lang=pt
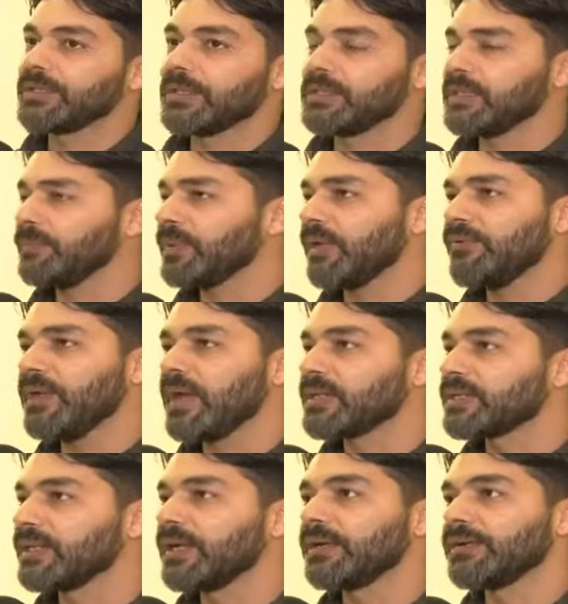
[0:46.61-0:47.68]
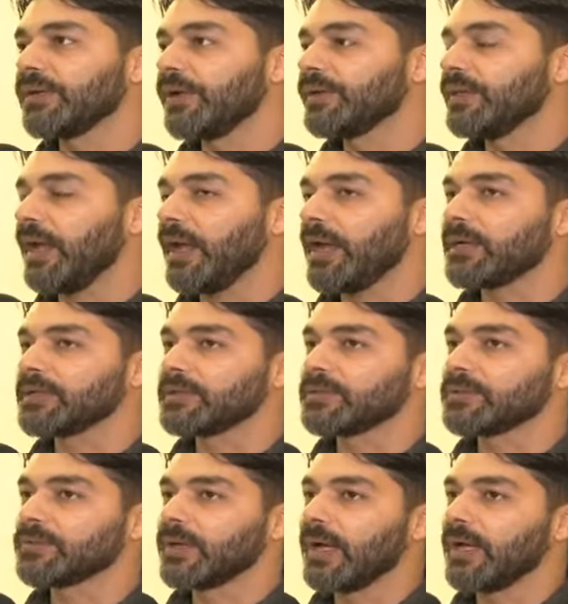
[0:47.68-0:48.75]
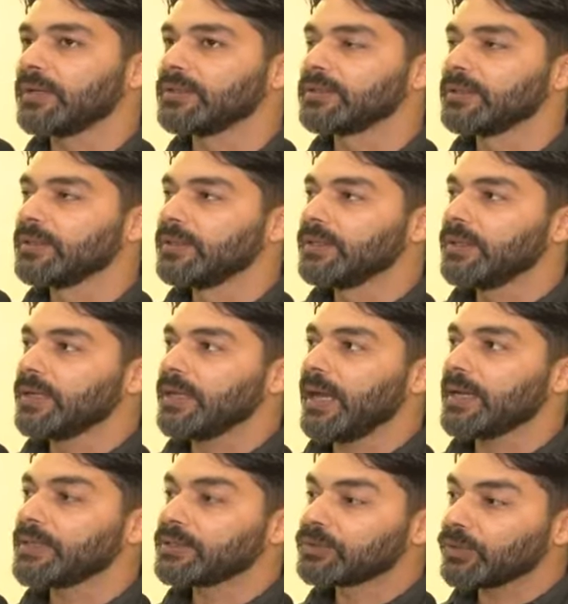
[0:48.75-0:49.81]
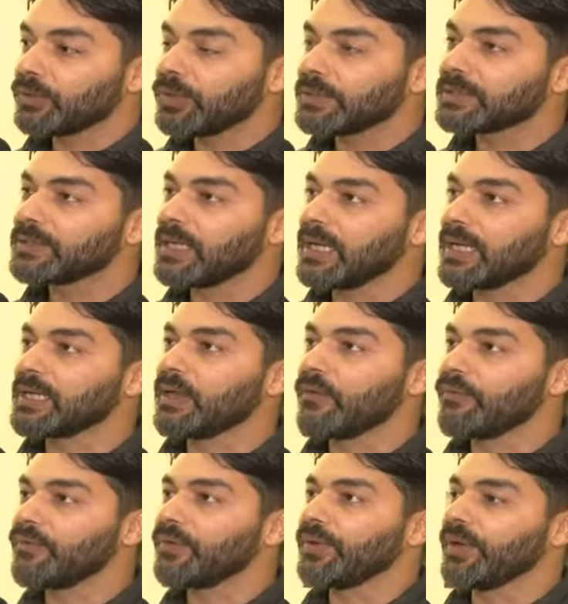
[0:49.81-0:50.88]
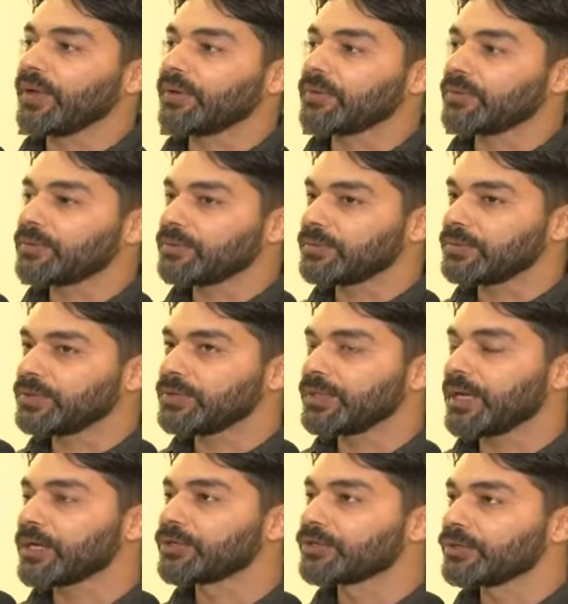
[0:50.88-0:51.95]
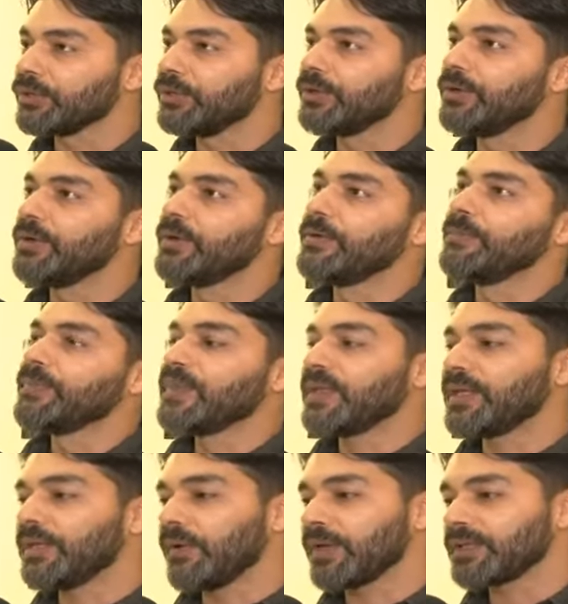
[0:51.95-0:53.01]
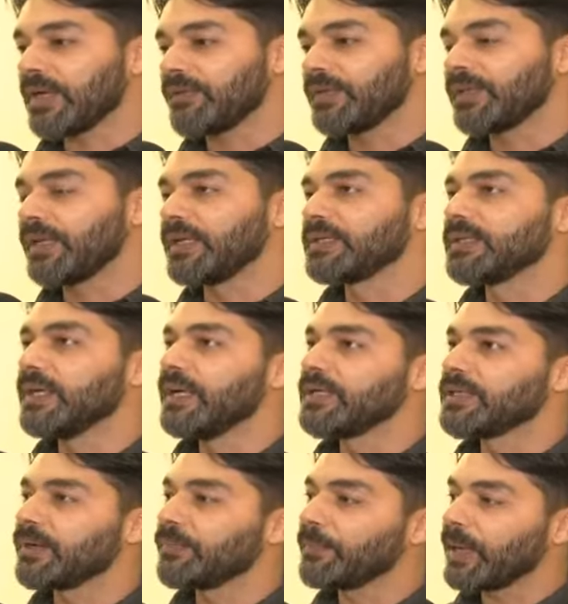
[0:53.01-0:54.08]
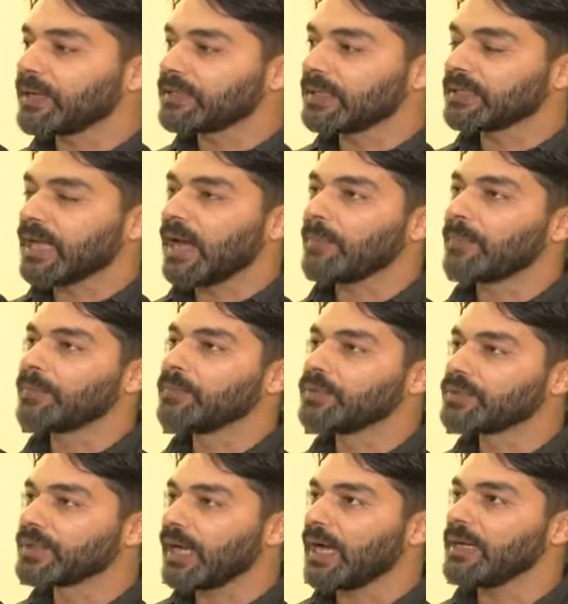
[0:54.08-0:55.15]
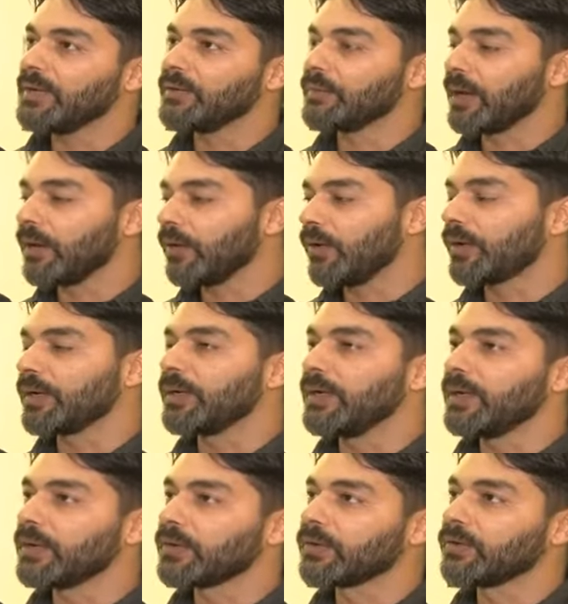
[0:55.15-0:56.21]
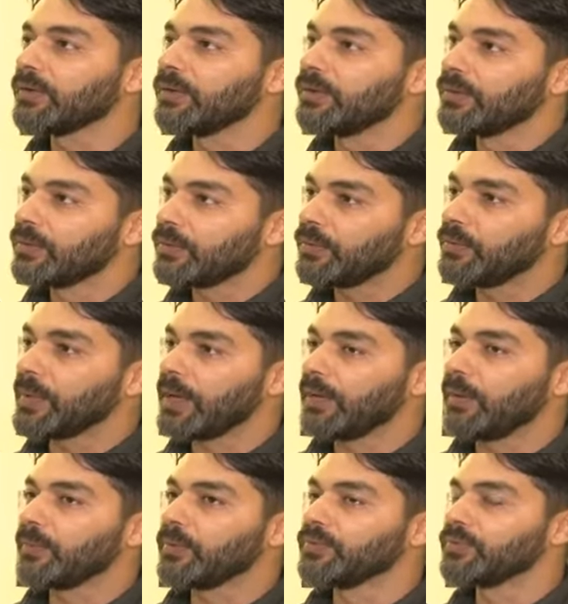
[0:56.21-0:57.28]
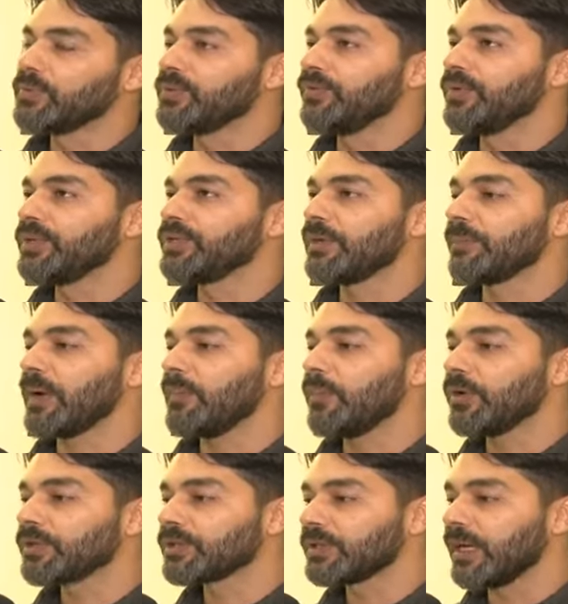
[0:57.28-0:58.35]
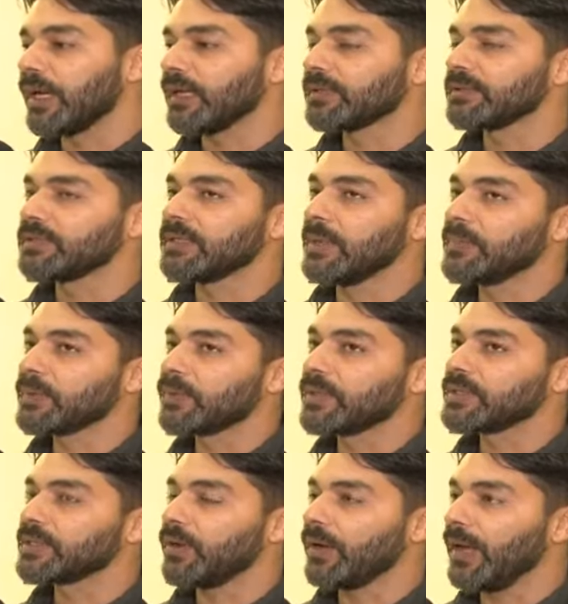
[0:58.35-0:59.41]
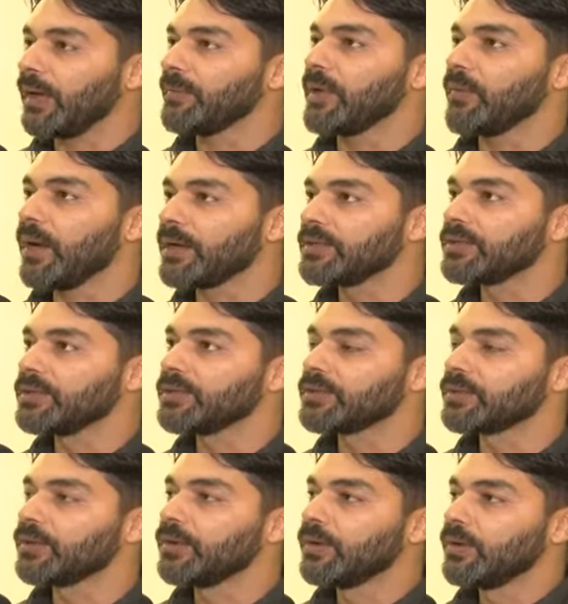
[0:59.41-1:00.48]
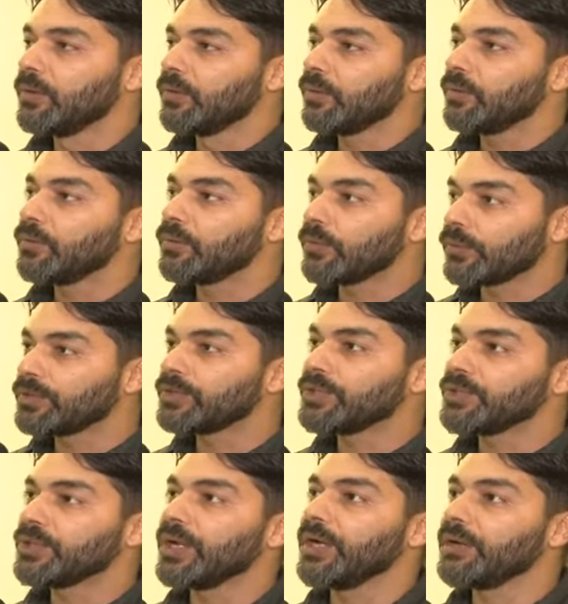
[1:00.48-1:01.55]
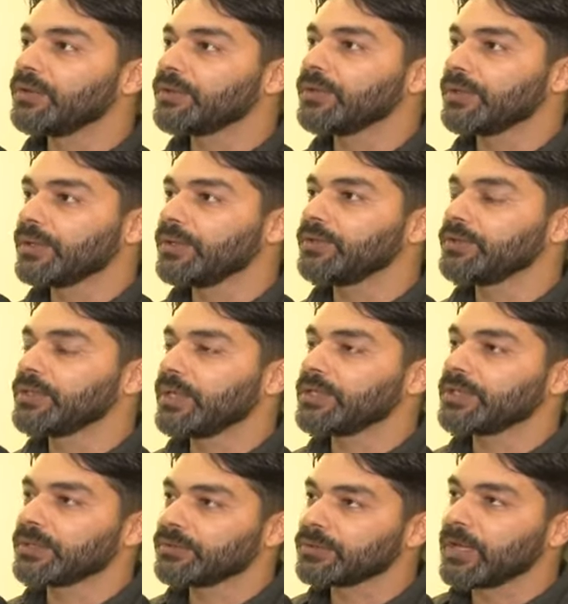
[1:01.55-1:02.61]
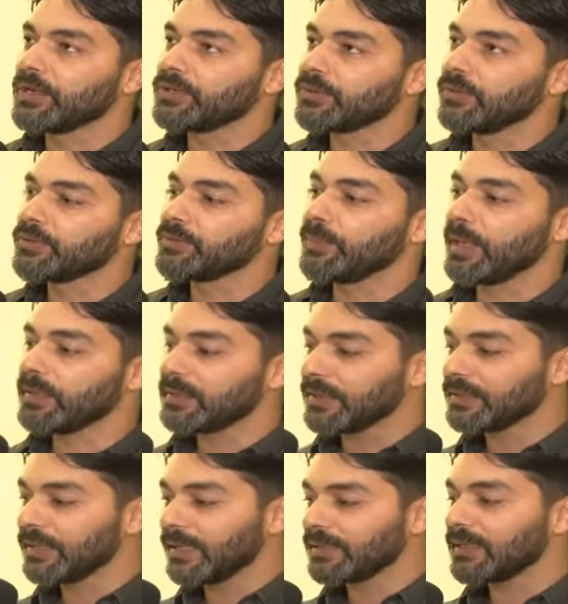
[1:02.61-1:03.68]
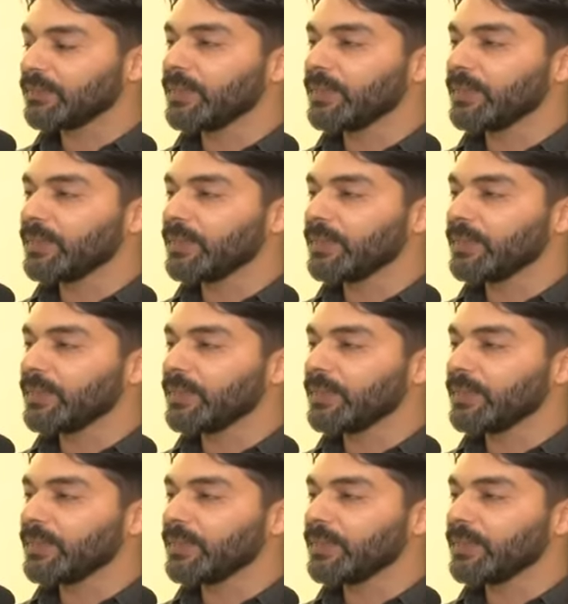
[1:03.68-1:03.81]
Você sempre está viajando, no Nordeste, esses lugares. E aí toda cena que eu via de cachorro, que eu achava interessante, eu tentava buscar ali o melhor ângulo, o melhor ponto de vista para mostrar, sempre com esse olhar meio artístico, o cotidiano e, e o dia a dia dos cachorros para tentar